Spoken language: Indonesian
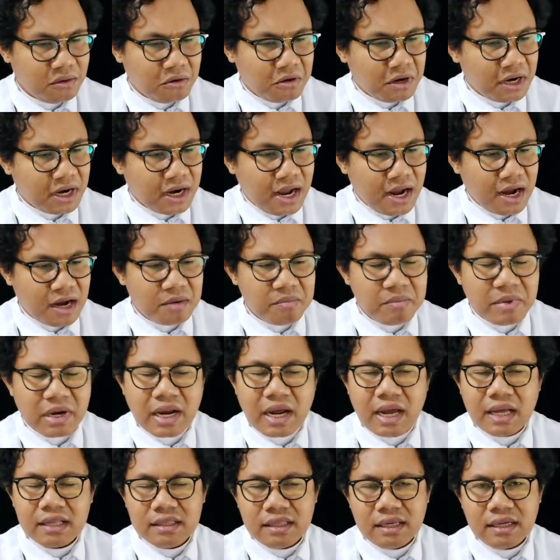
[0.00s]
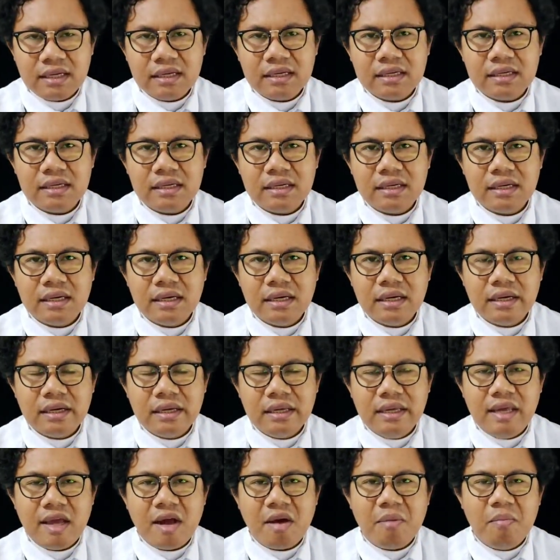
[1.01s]
orang akan berkata,
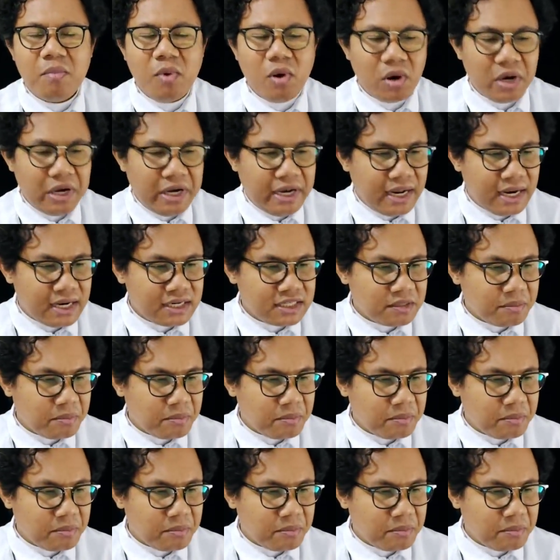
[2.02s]
"Yang model